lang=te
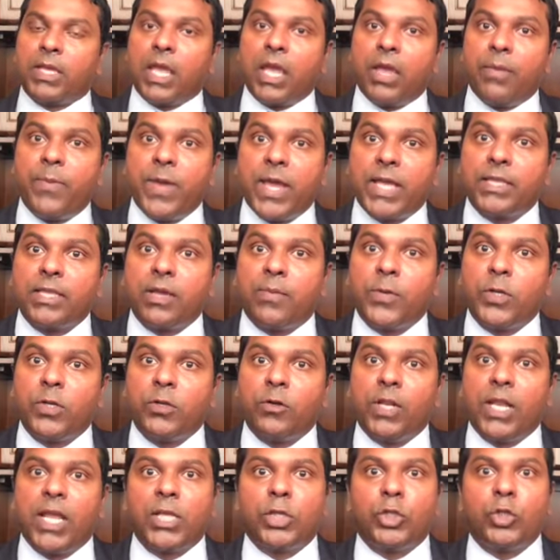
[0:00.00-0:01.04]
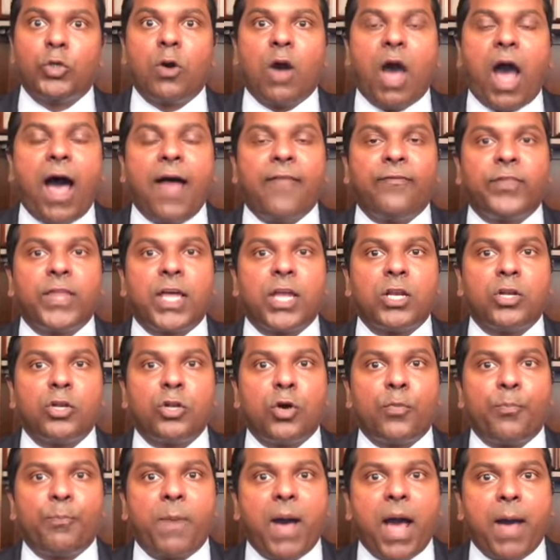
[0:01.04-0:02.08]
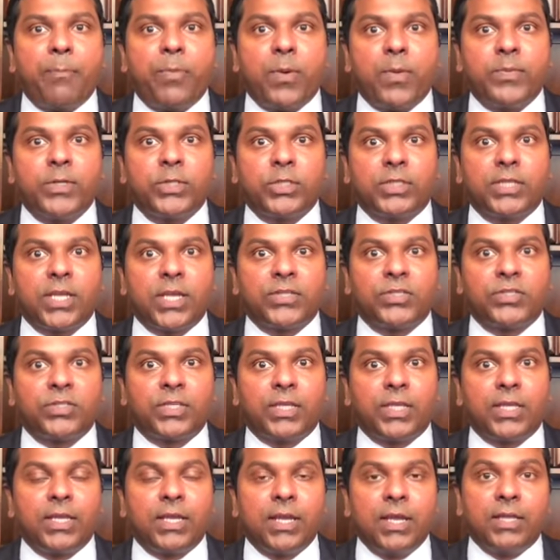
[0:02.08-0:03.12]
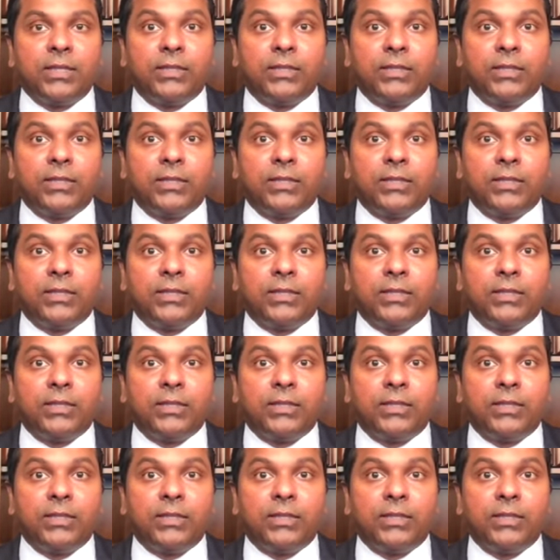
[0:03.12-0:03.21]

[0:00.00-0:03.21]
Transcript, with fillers: ఏ భేదమును లేదు అందరినో పాపము చేసి